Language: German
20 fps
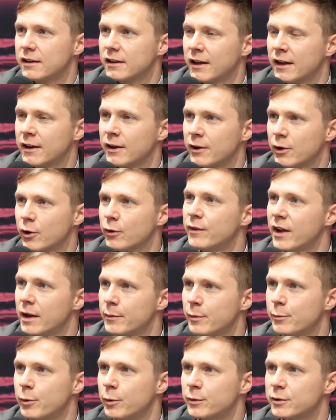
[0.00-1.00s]
kann dann auch
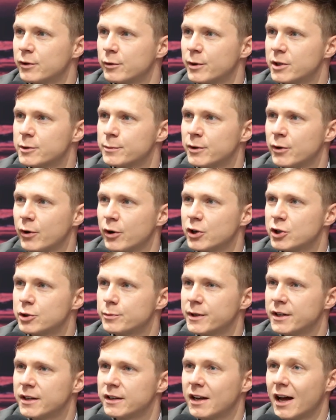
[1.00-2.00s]
Wärmepumpe zum Beispiel eine Rolle
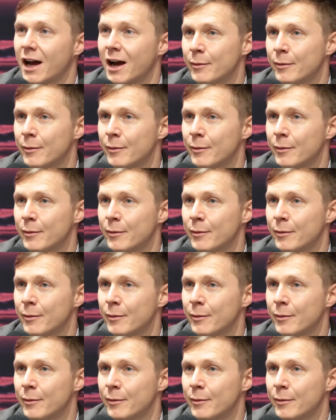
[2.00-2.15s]
spielen,